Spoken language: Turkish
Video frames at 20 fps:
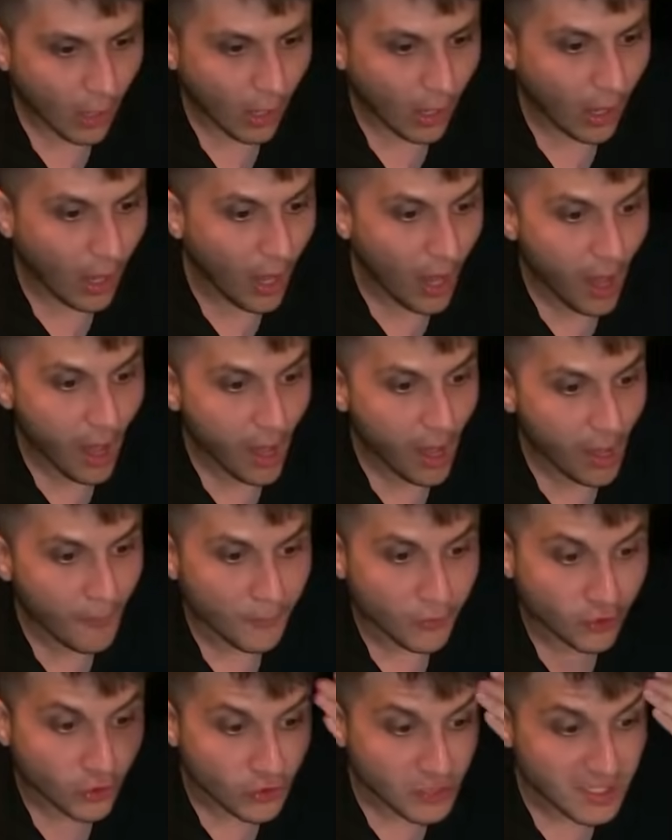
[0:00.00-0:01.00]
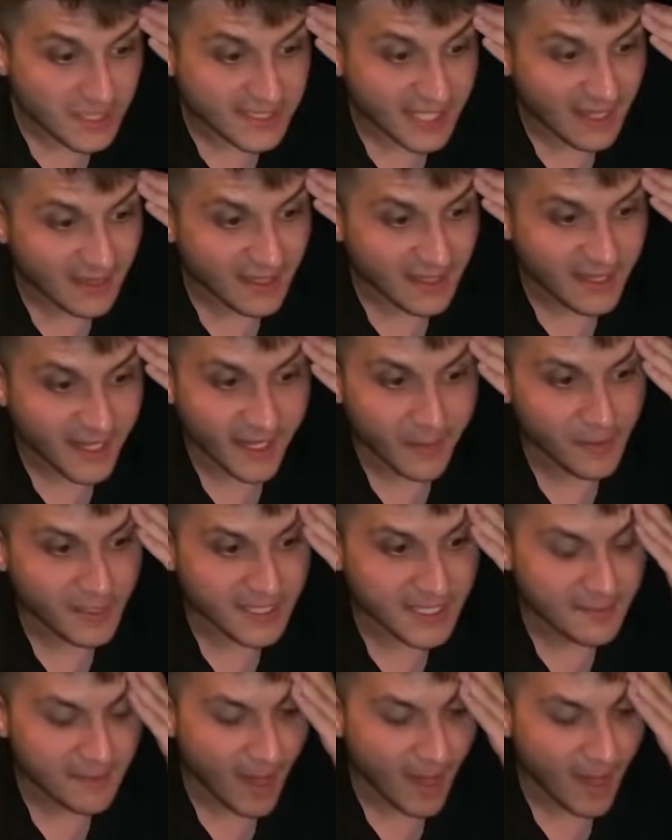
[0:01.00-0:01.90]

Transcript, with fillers: Aa bütün insanların arabasını